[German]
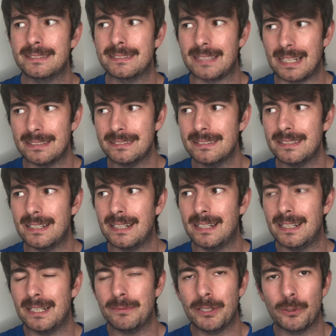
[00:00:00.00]
dann
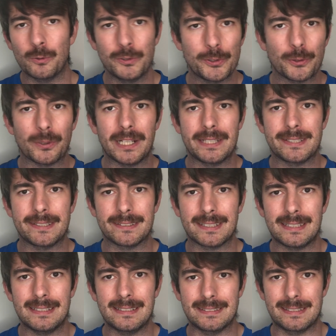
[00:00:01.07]
aber unzureichend
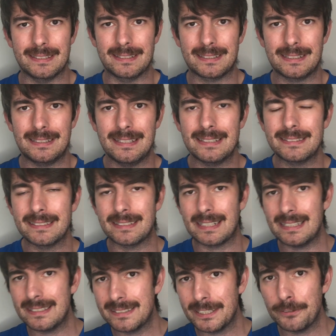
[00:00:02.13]
klärt. Der klärt den
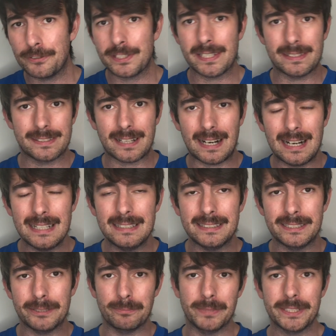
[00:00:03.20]
relativ zentral
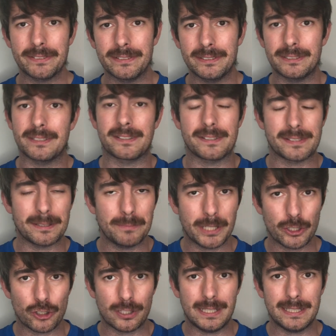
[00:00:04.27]
in die Mitte, das ist
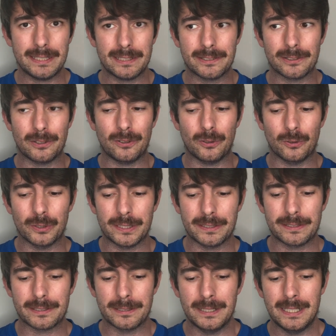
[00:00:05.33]
immer schlecht
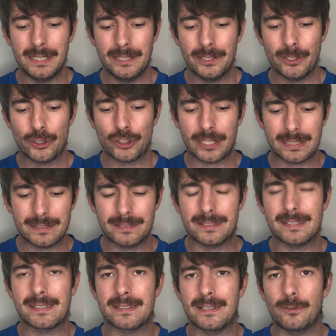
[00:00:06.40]
und statt
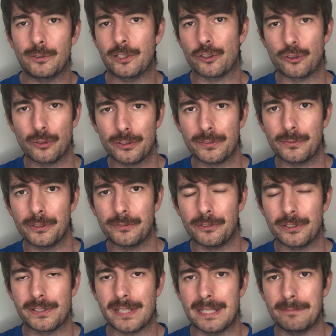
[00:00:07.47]
dass er da unterstützt wird
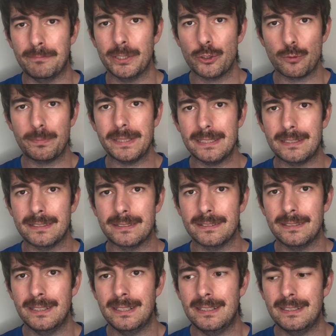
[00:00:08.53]
von seinen
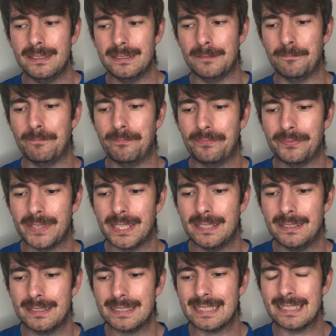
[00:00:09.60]
Mitspielern, ähm,
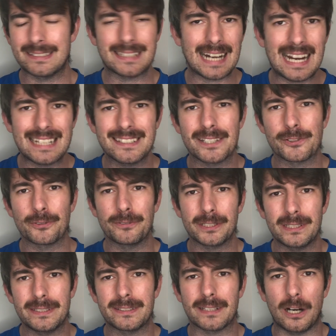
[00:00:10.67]
geht keiner so
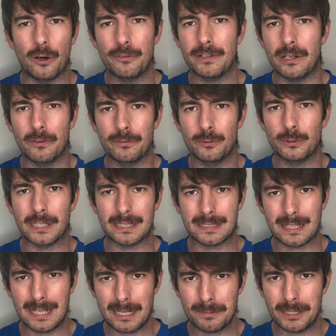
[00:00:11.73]
wirklich drauf auf Luca
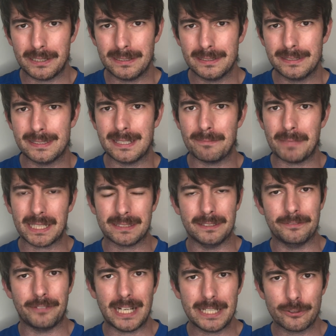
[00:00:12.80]
Kerber. Der macht
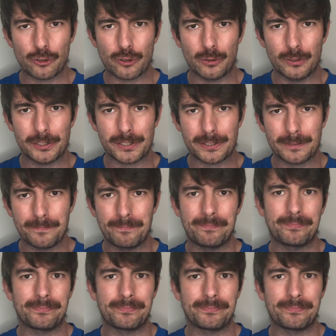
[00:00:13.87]
einen Weitschuss,